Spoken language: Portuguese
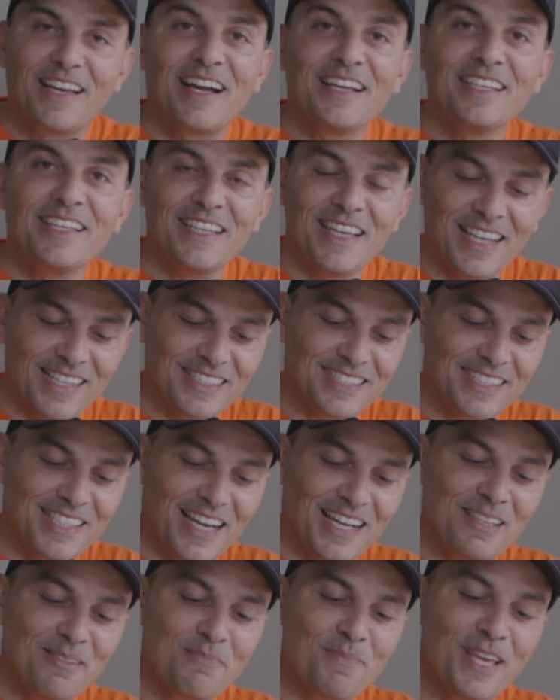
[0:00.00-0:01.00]
E ele se
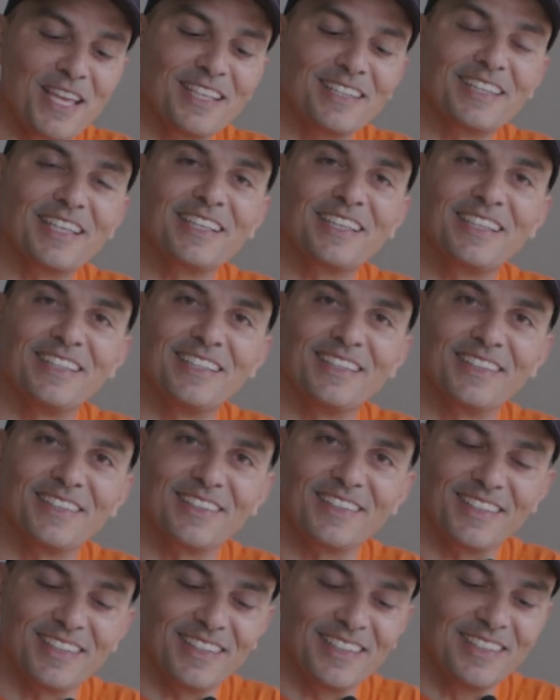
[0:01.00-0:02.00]
alimenta aqui.
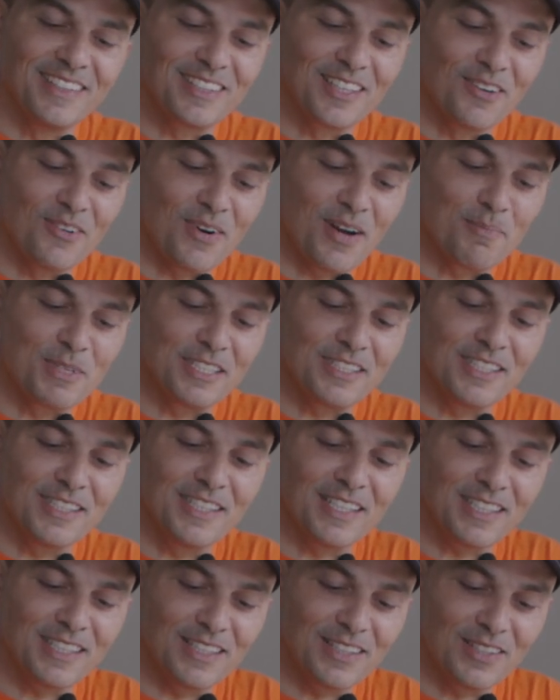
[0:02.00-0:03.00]
Então, à
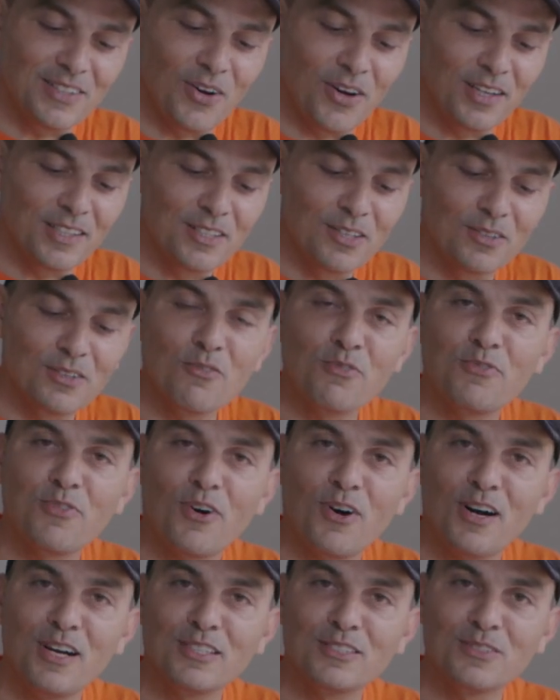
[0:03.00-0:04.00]
medida que, ó, eu não
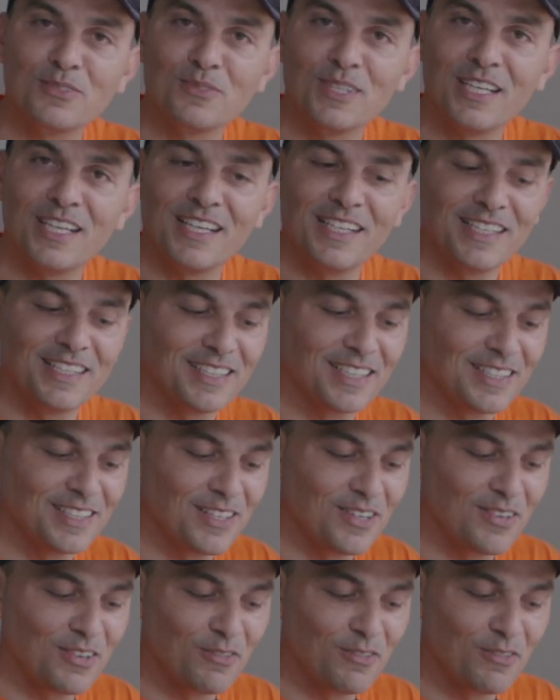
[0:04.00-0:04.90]
forço ele, entendeu?